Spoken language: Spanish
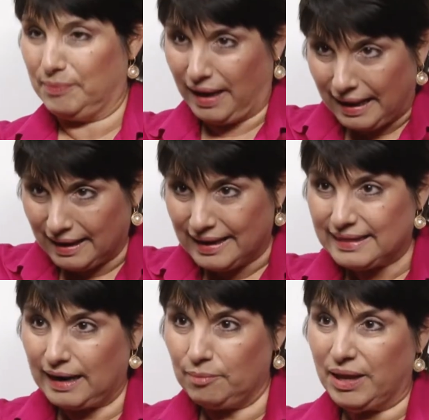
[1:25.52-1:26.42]
ahí
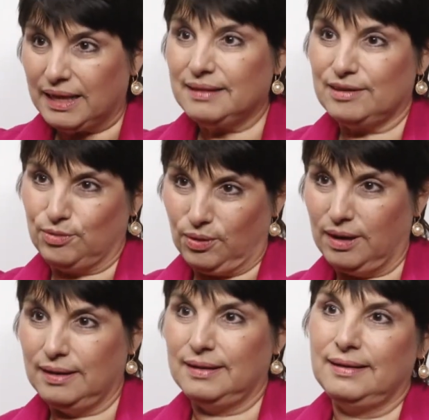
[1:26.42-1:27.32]
literalmente
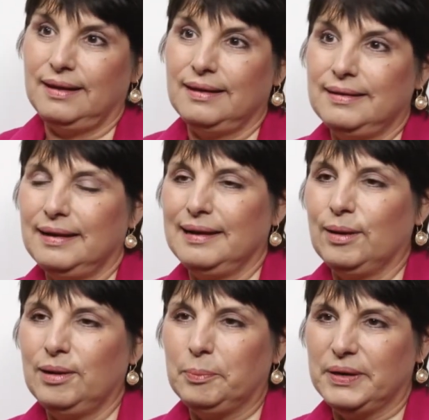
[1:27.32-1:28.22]
estacionada al lado
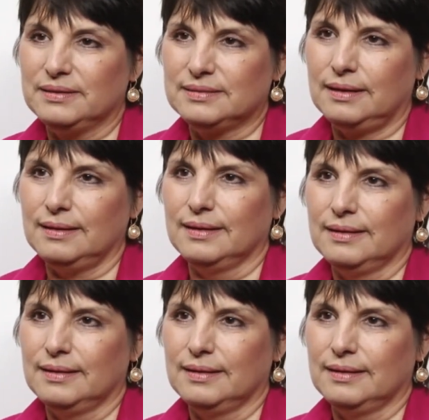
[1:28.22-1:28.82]
de la prensa